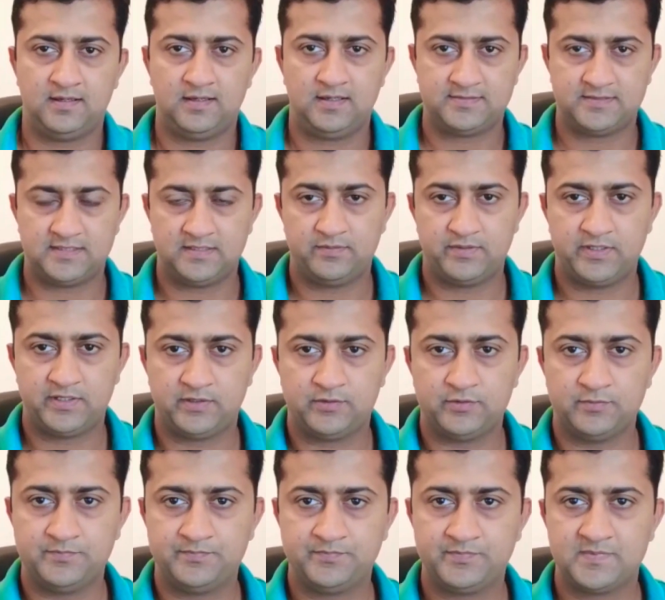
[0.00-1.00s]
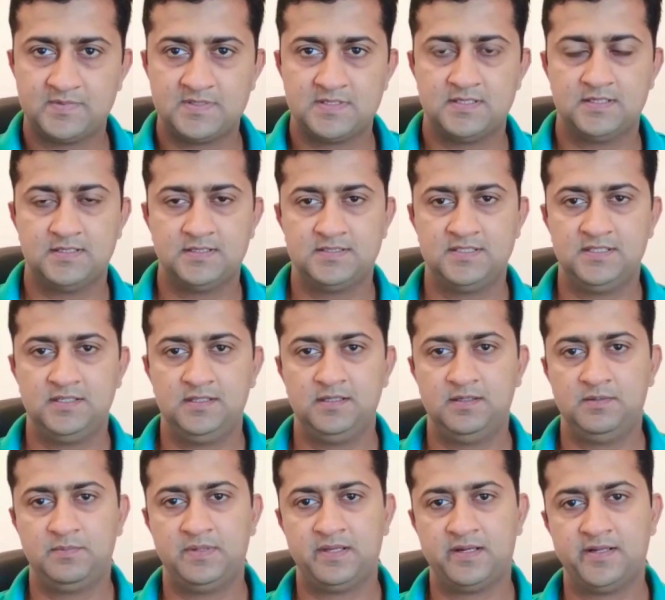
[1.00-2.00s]
अस्सलाम वालेकुम जी
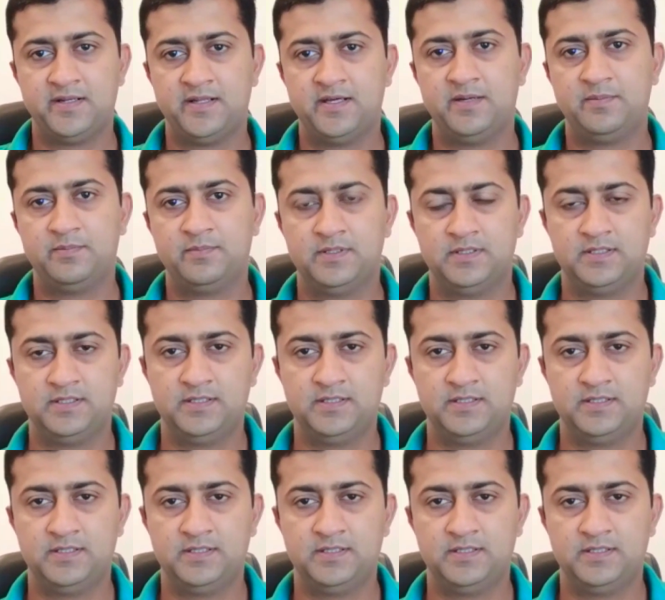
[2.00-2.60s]
मेरा नाम